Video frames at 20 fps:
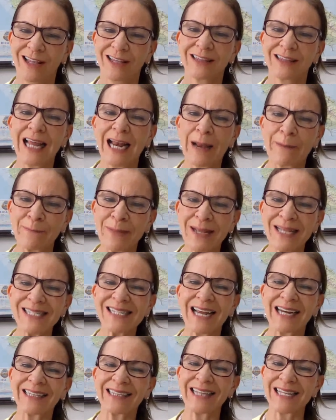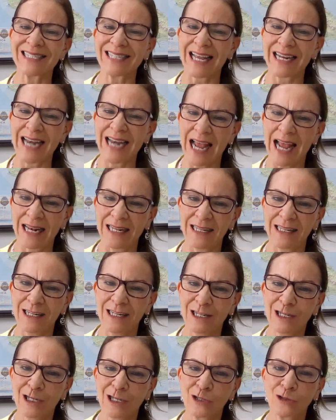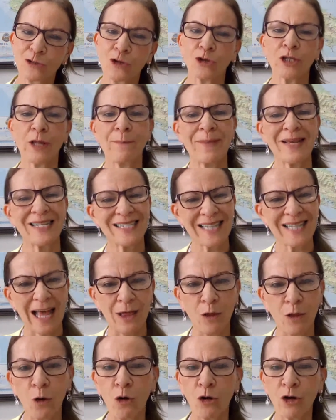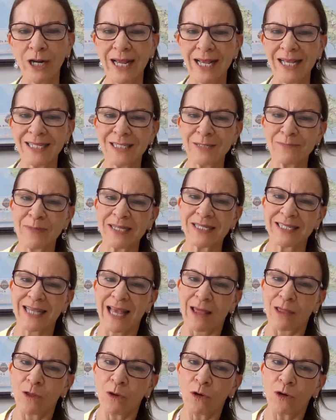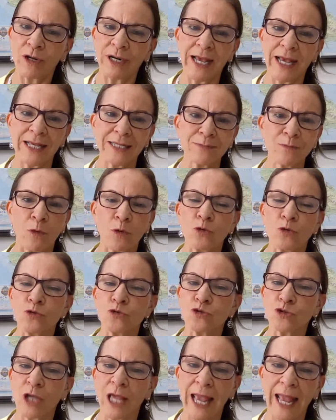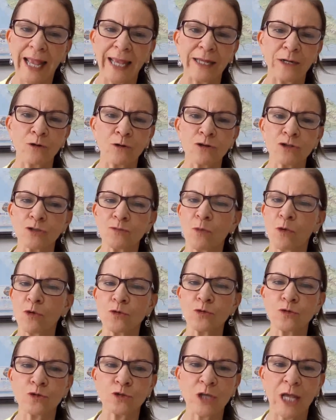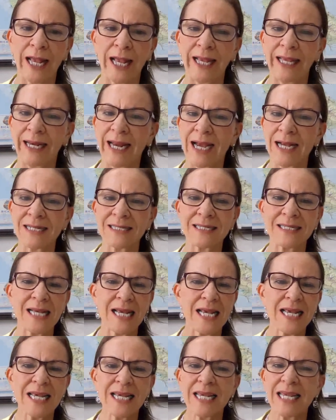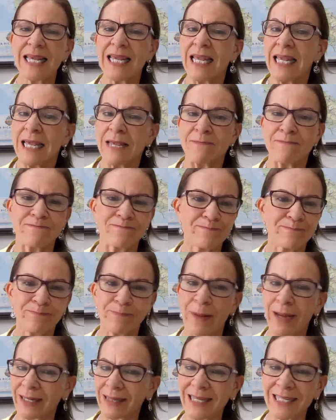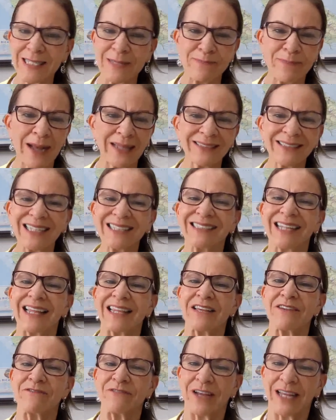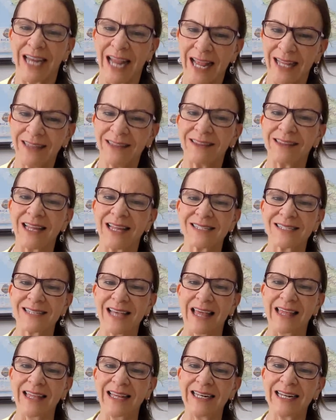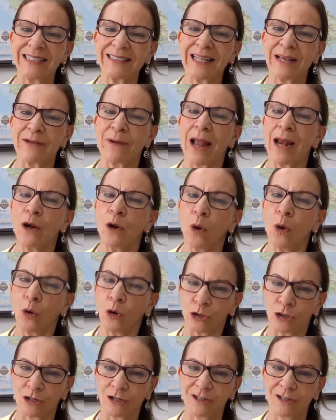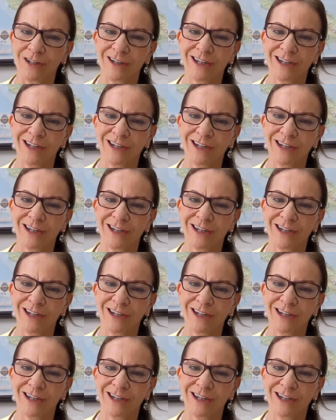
de la pesca artesanal donde pescadores, pescadoras, molusqueros, molusqueras y participantes de diferentes cadenas de valor